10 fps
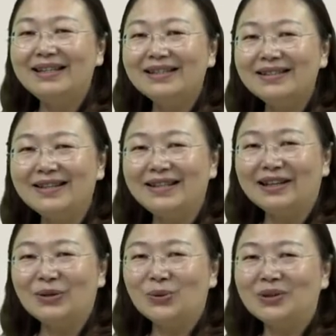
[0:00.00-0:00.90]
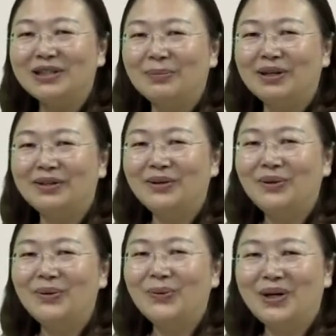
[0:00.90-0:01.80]
轻人想要做什么，
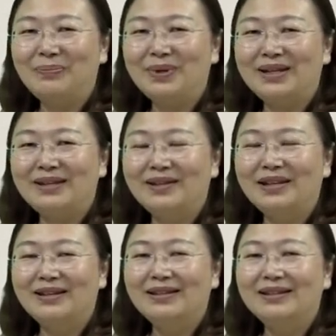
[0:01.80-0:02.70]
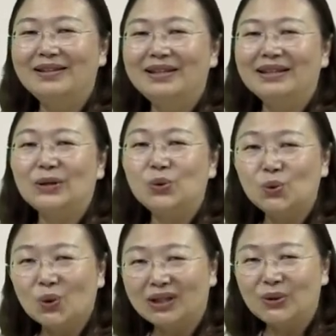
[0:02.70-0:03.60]
未必他去
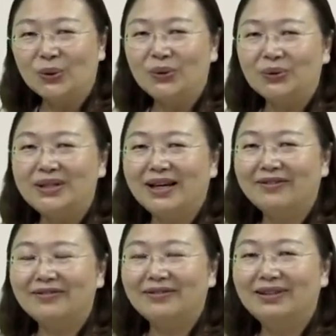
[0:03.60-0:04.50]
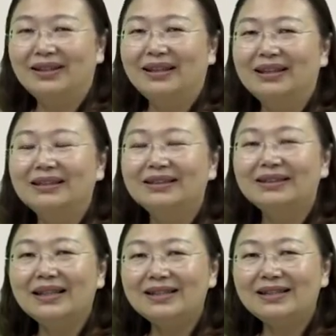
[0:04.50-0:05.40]
做了就有效，
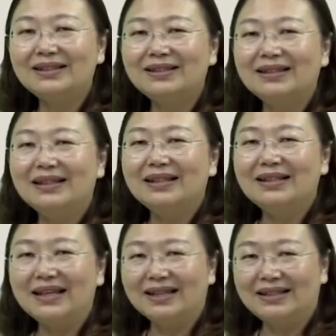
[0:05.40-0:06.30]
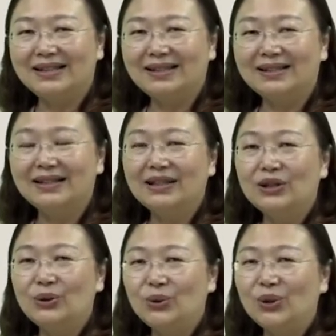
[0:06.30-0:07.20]
但是这个刺
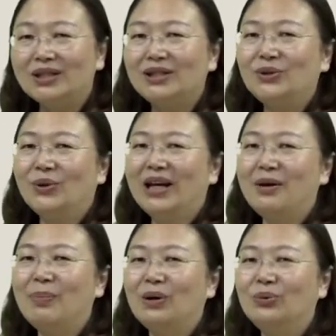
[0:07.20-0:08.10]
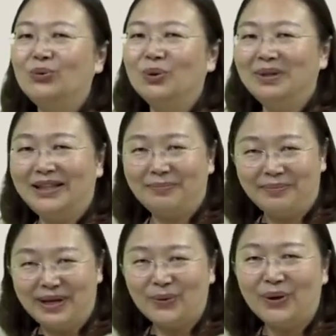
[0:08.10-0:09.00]
却是用来保护我们的
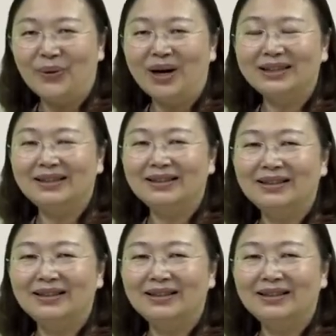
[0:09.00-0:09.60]
玫瑰花的。